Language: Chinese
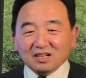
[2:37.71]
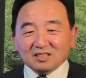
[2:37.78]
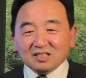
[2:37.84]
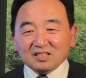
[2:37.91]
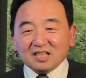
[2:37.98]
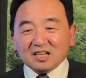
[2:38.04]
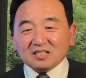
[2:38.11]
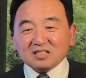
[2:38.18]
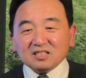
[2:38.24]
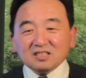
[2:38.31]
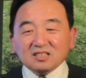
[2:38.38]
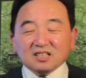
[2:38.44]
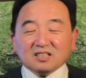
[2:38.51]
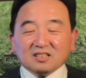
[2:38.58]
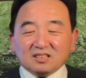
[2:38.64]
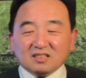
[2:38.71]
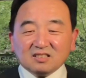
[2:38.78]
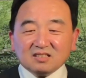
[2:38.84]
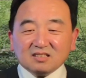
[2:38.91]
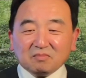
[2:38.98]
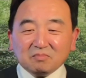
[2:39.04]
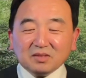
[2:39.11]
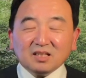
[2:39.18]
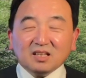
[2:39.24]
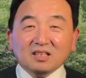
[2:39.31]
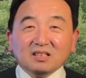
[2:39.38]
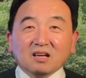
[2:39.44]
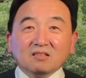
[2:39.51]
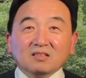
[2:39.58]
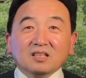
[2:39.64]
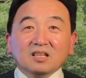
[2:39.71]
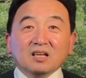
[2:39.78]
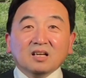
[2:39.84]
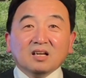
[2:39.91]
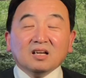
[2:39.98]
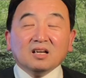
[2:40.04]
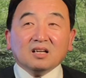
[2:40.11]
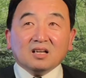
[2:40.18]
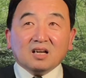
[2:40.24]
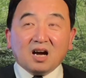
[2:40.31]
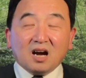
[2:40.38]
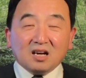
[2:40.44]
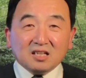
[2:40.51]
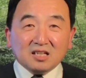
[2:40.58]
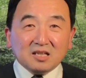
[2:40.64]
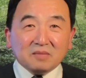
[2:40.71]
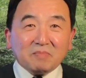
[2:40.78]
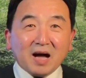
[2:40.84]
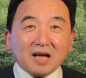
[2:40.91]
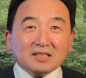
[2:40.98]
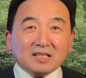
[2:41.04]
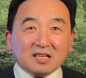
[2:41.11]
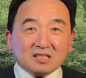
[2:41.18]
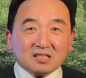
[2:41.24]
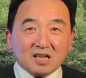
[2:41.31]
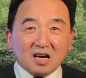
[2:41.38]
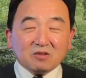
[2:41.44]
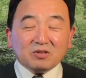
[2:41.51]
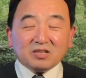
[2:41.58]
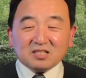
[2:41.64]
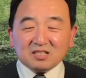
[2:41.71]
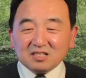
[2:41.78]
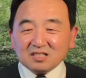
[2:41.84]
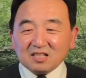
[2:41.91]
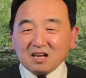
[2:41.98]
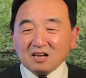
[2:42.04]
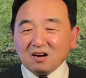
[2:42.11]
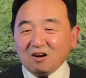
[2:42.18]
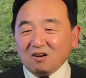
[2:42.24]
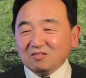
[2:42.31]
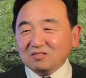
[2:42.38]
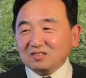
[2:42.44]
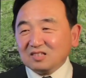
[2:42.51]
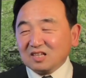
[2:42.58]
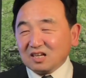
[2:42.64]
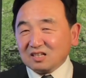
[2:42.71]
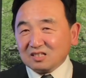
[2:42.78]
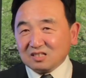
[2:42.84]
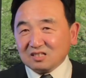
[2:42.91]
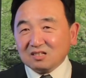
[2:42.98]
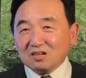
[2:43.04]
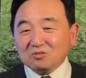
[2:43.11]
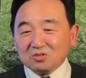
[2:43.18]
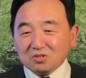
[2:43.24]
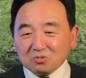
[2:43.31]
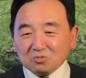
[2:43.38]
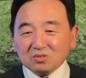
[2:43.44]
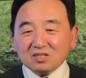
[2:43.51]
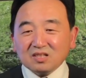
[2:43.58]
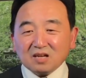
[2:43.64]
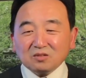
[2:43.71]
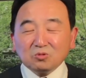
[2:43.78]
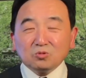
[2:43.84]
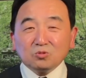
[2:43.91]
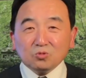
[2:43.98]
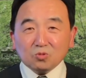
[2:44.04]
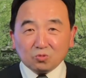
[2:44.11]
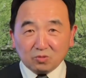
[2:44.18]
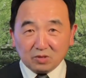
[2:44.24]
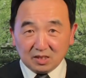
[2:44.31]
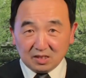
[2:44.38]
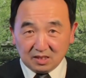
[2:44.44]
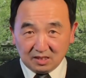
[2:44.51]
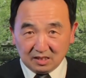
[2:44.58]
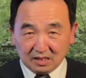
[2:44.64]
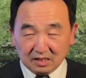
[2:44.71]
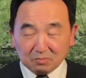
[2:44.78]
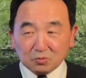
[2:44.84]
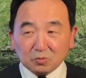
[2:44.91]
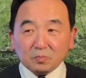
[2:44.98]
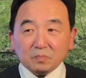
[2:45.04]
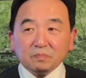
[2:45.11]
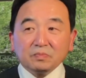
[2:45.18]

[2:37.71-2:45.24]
这件事情怎么提到呢？二零一八年十二月十三号，在《石涛 news》当中做过一期节目。